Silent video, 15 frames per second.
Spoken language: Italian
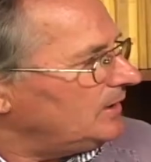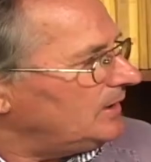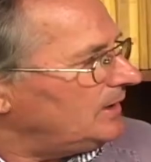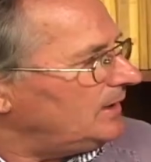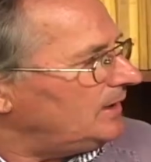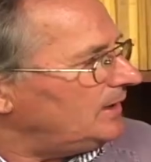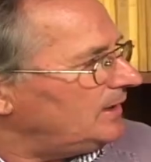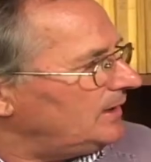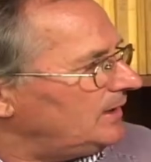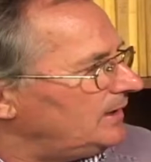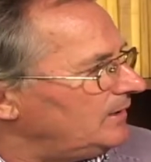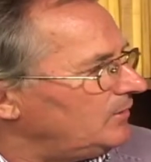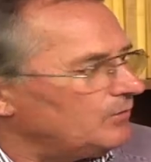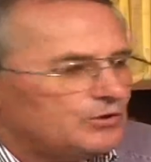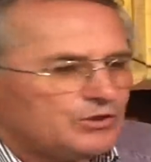e
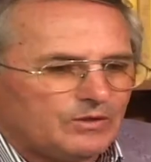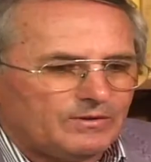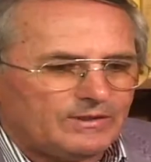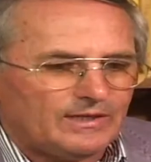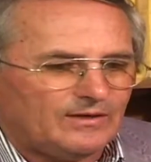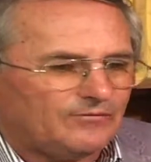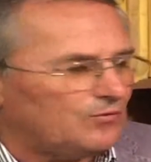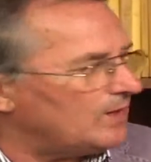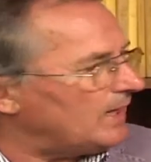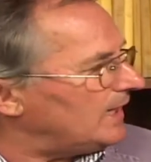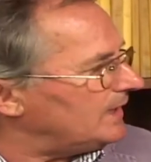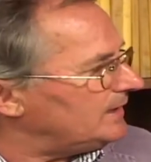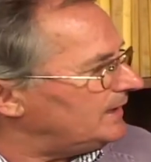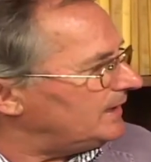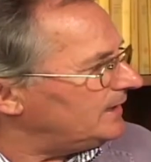non riceve
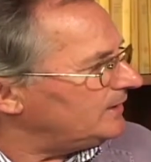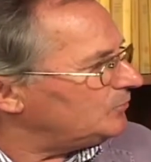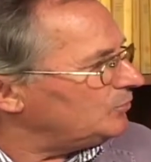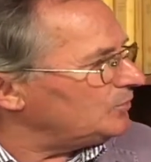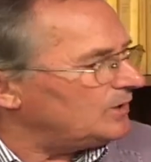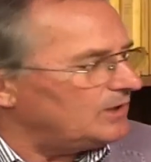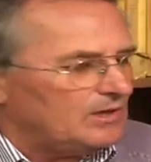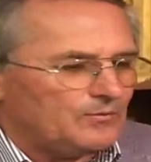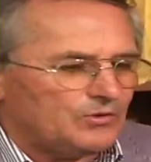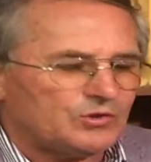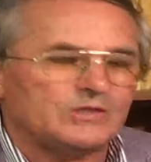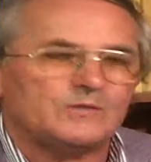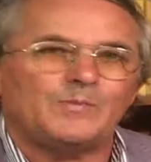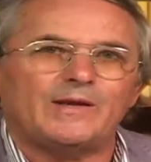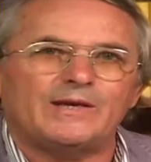telefonate, tutti gli amici
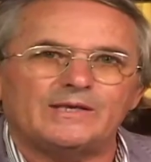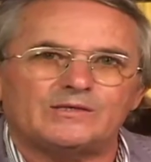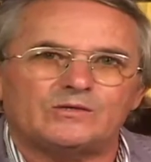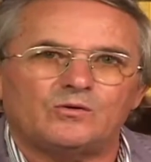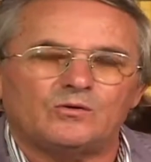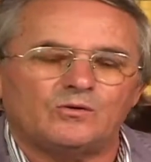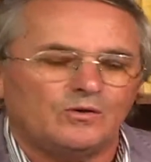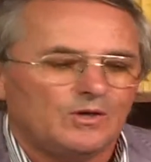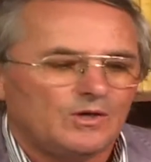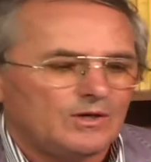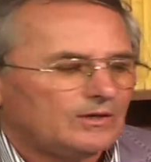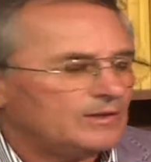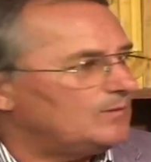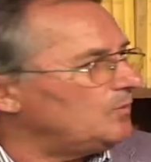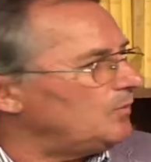spariscono.
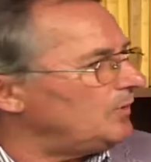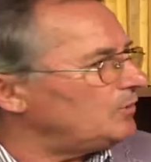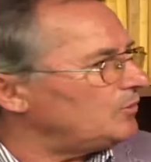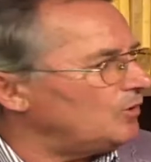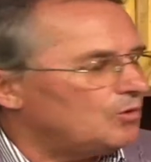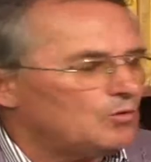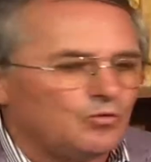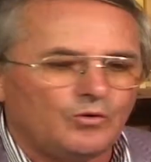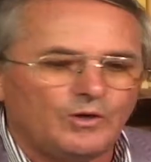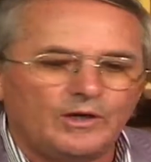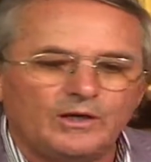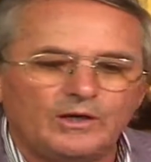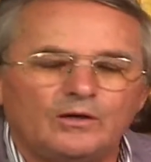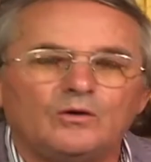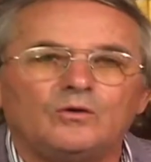Nel momento in
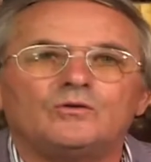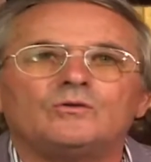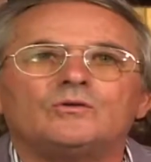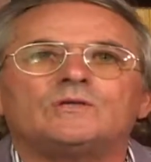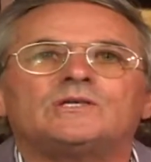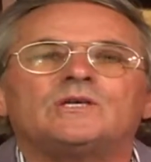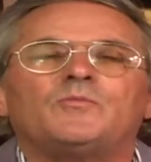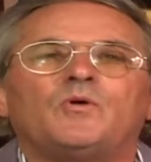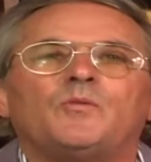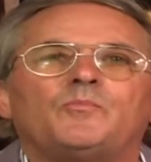cui non si può